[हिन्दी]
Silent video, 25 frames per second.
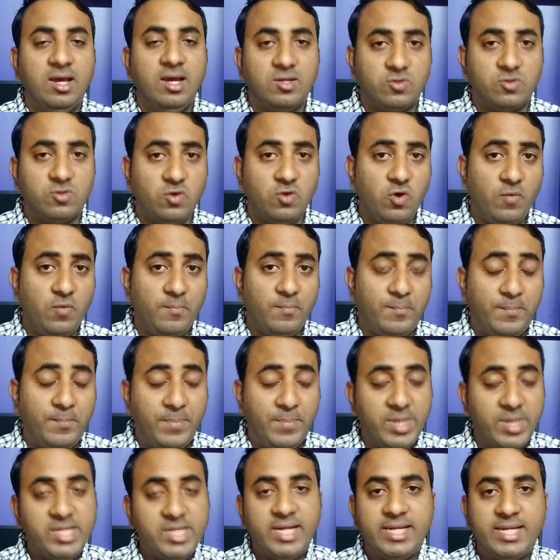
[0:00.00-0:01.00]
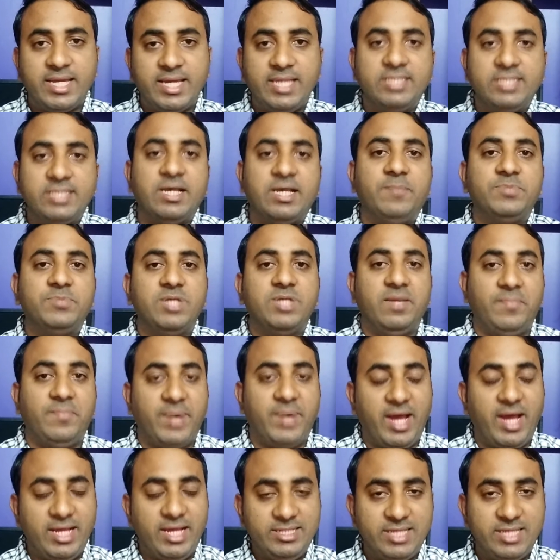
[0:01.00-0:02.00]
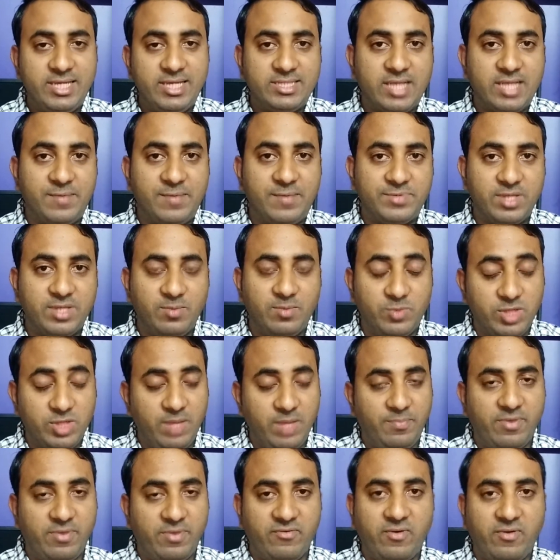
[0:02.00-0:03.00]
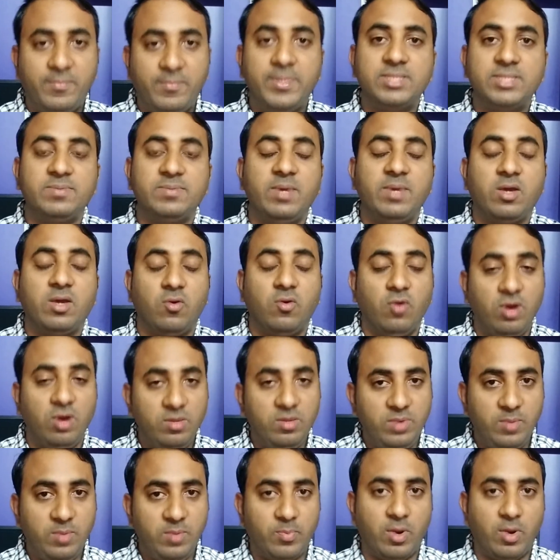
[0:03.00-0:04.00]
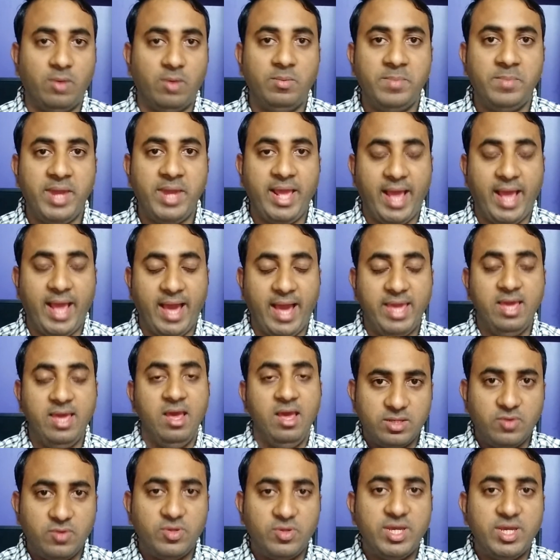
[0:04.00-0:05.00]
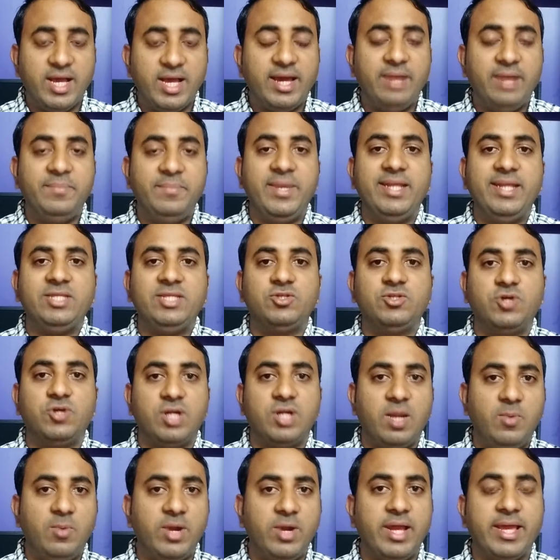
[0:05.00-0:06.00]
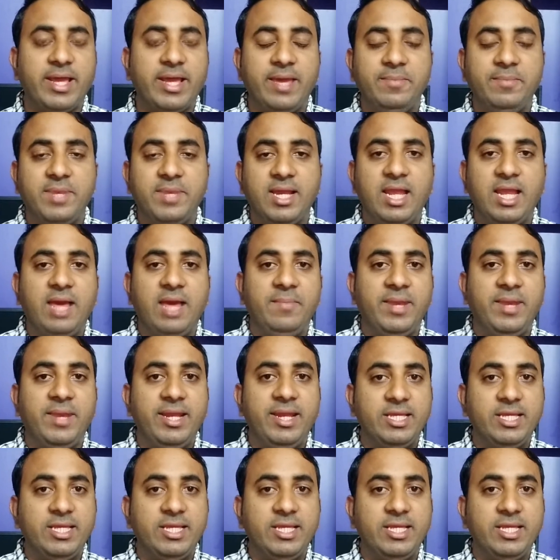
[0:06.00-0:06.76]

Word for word: तो बजट के हिसाब से प्राइस के हिसाब से मुझे परफॉर्मेंस में कोई भी प्रॉब्लम नहीं आई क्योंकि अगर मैंने छोटा मोटा गेम खेला है मैंने